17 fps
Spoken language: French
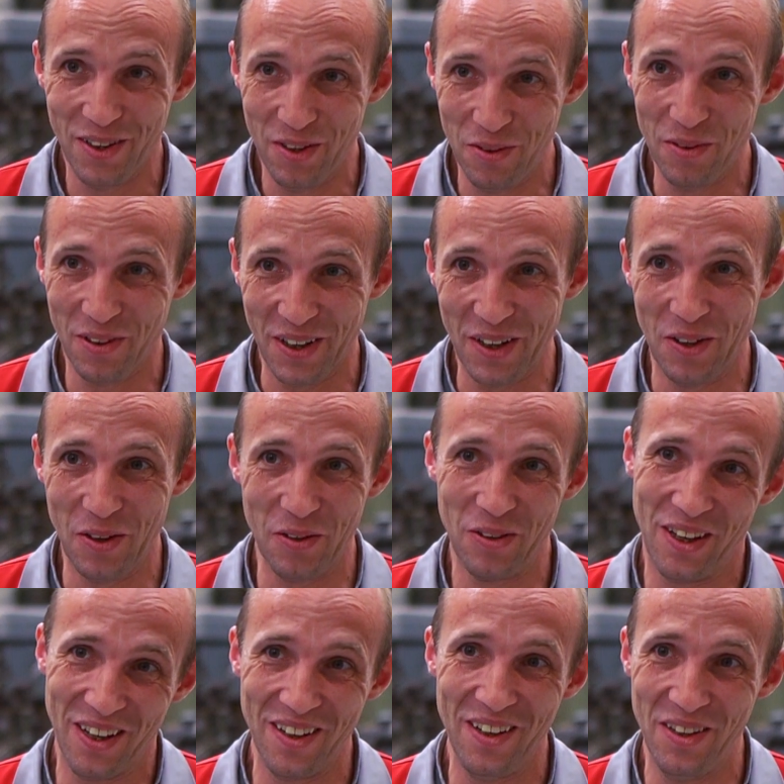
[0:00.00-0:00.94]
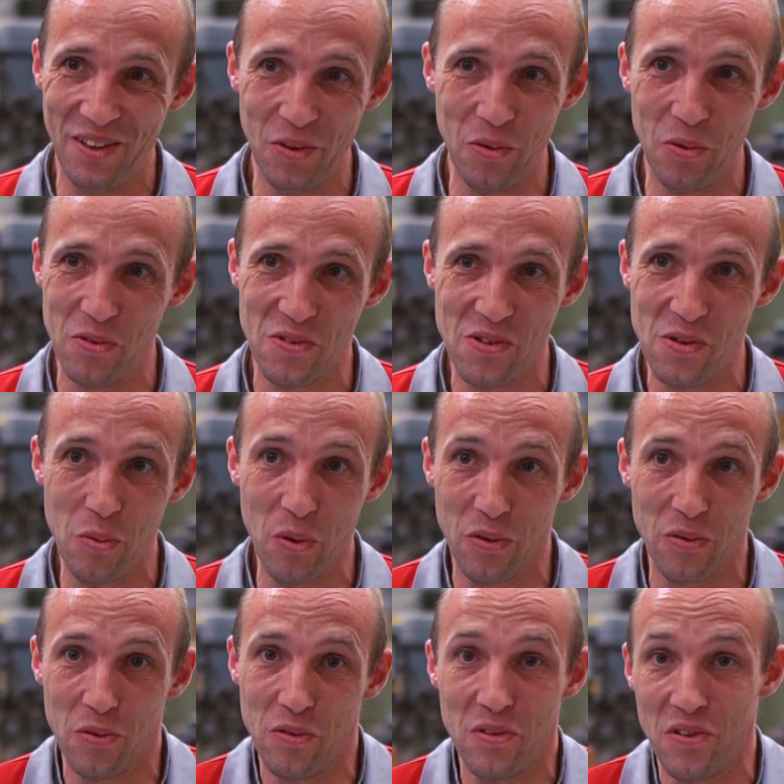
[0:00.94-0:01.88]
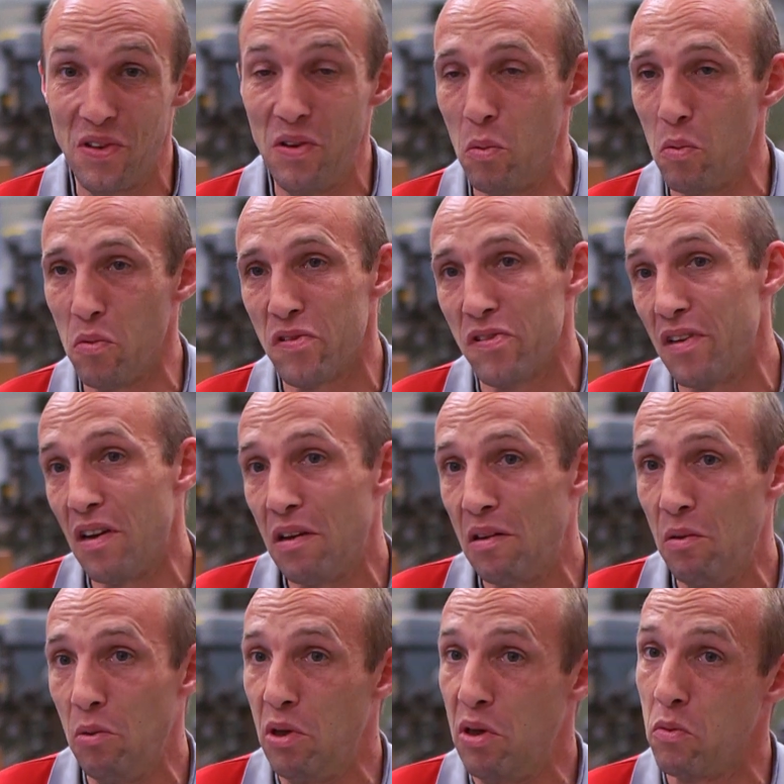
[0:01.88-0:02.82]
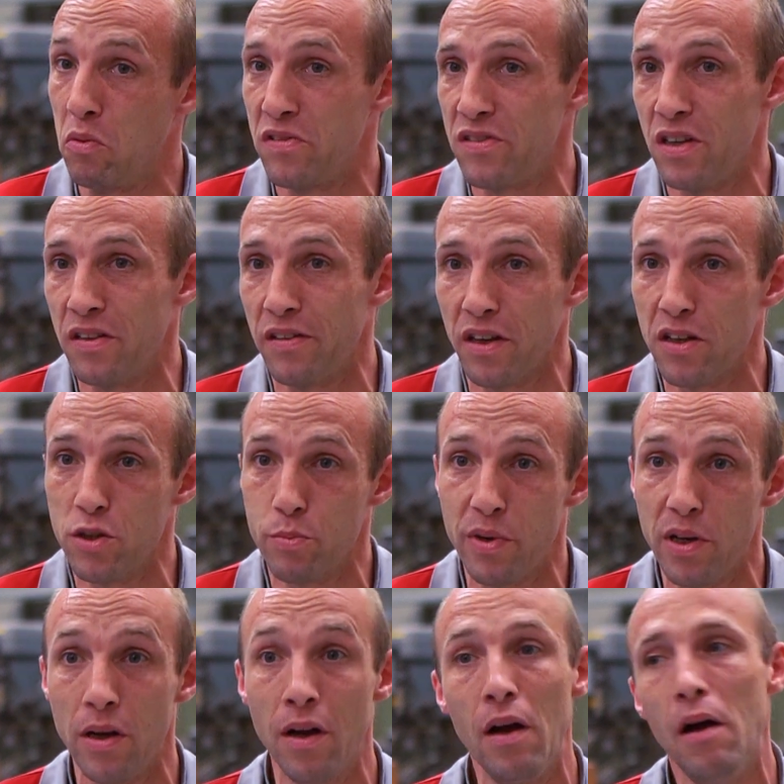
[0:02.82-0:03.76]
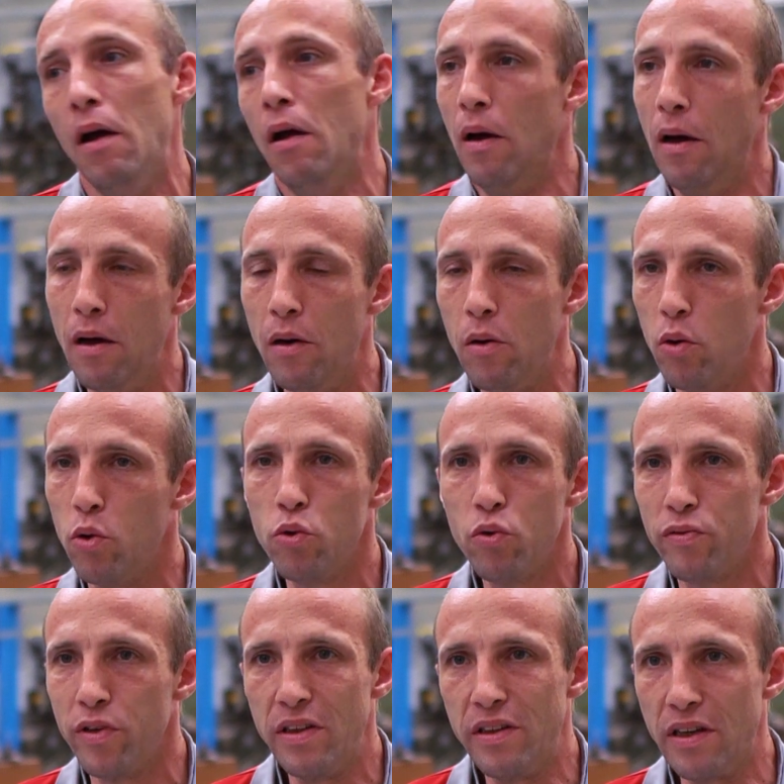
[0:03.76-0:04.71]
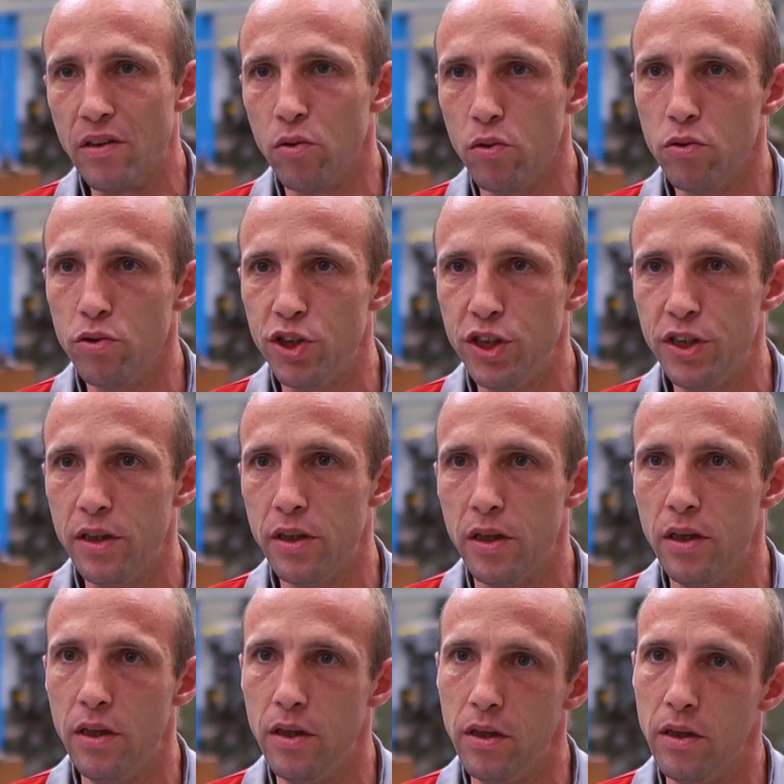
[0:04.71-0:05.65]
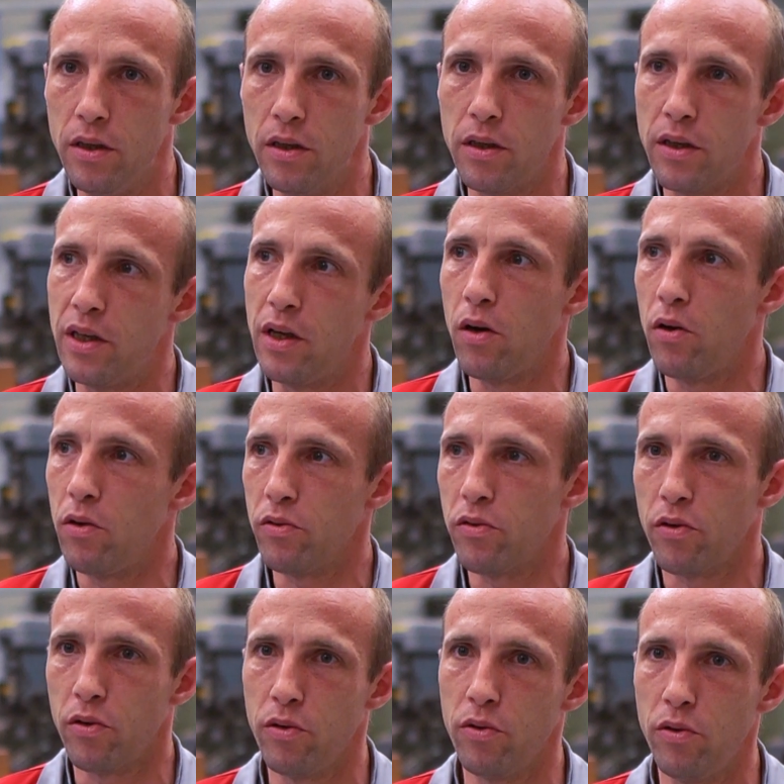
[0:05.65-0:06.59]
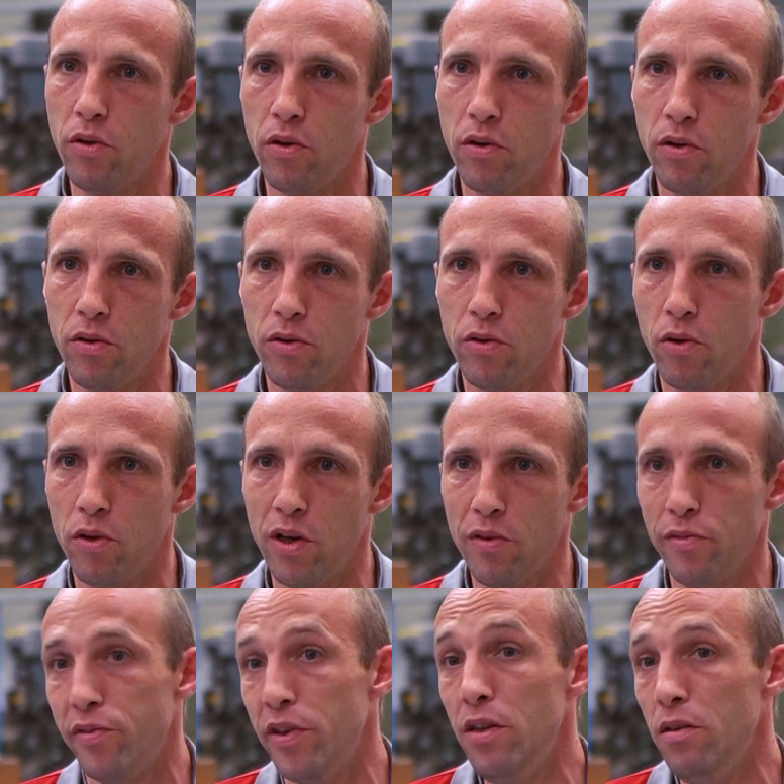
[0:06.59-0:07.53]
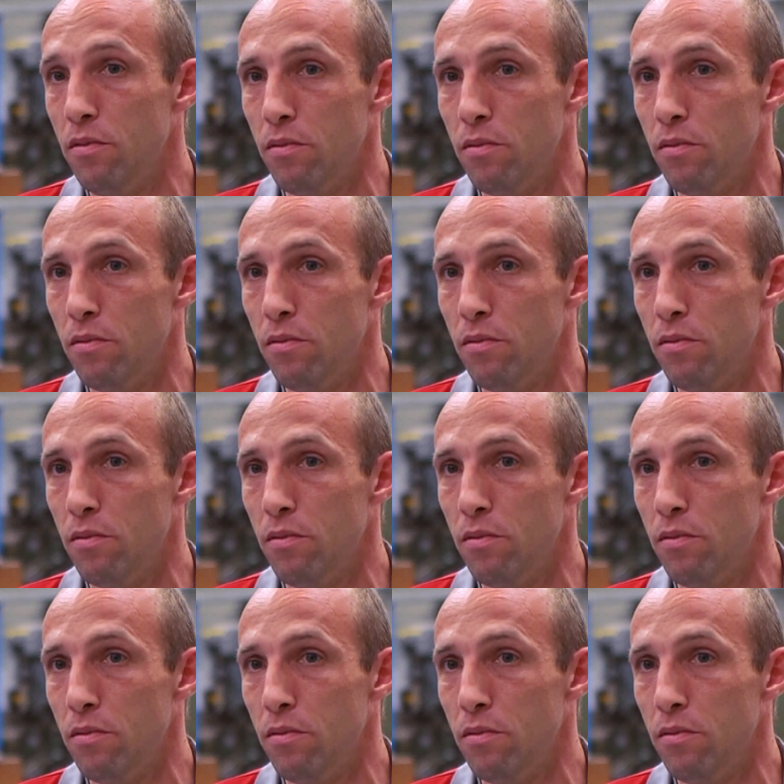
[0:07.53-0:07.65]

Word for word: une très grande qualité aussi parce que si on stagne et qu'on ne s'intéresse pas aux nouvelles technologies qui, entrent dans, la vie,